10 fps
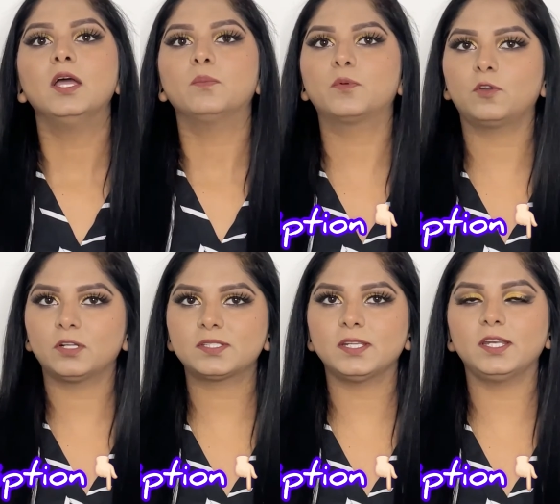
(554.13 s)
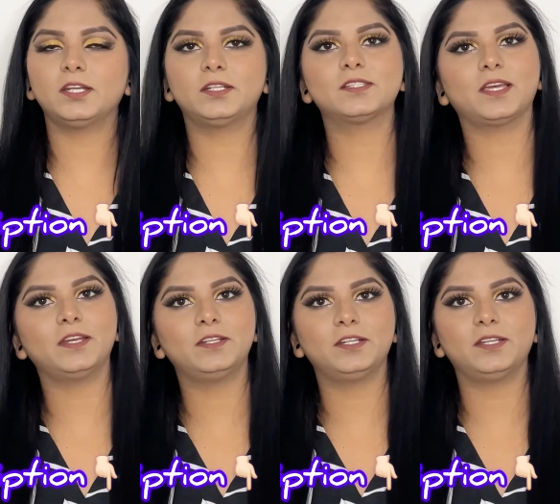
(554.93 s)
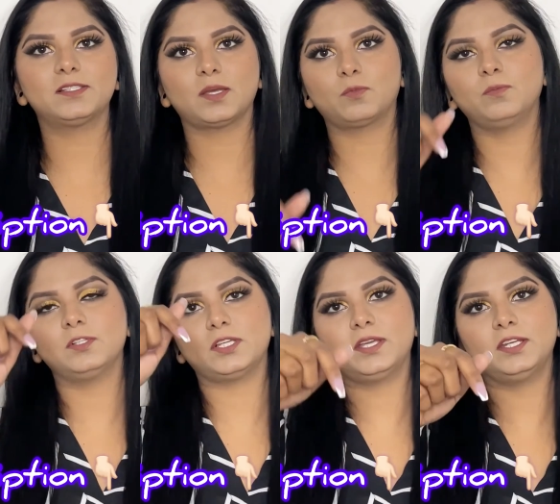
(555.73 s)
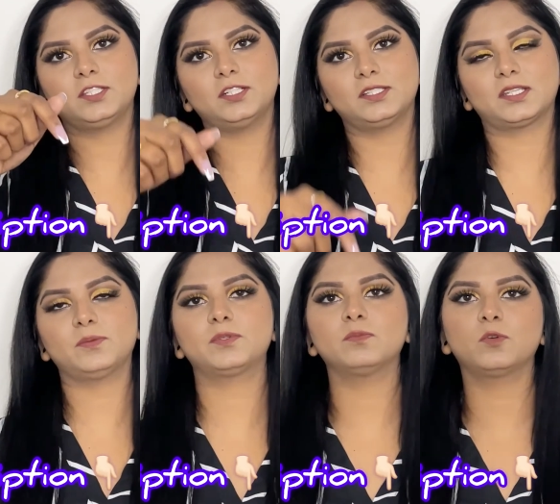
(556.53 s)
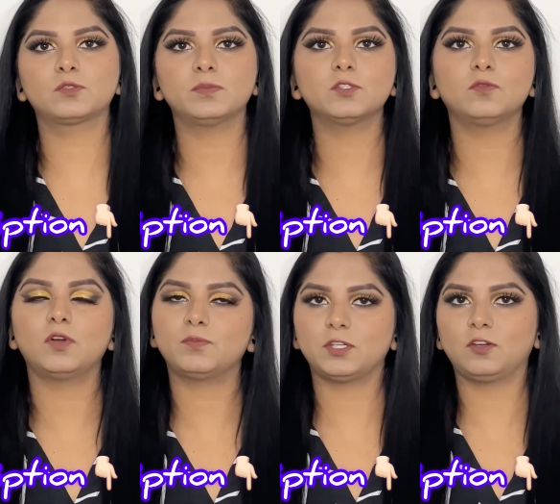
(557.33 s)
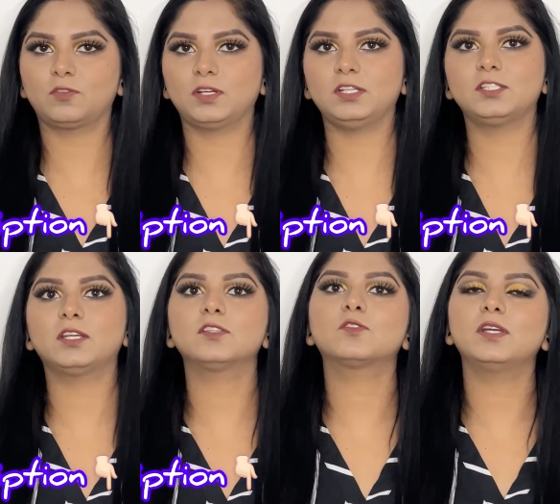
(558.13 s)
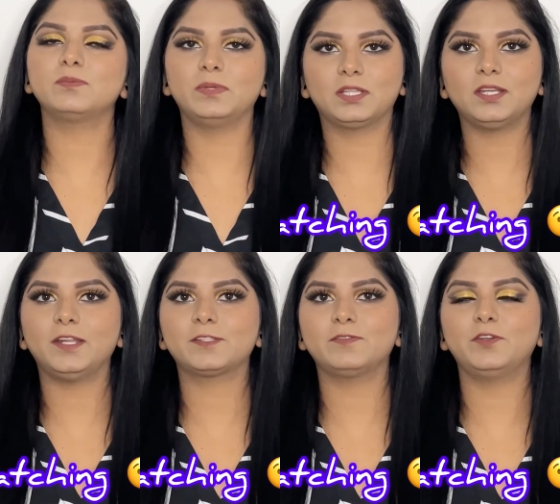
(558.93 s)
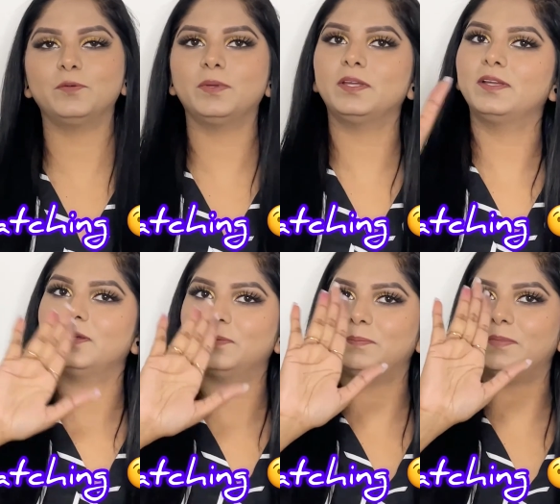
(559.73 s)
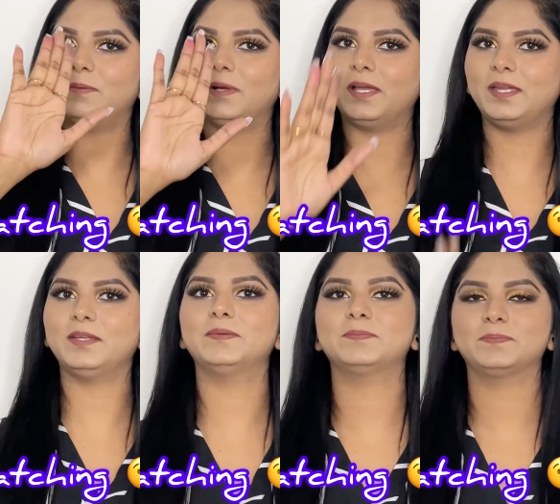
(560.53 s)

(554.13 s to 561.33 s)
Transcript: प्रोडक्ट से रिलेटेड सारी डिटेल्स आपको मिल जाएगी नीचे डिस्क्रिप्शन बॉक्स में सो वो आप चेकआउट कर लीजिएगा सो वाइज मिलते हैं नेक्स्ट वीडियो में बाय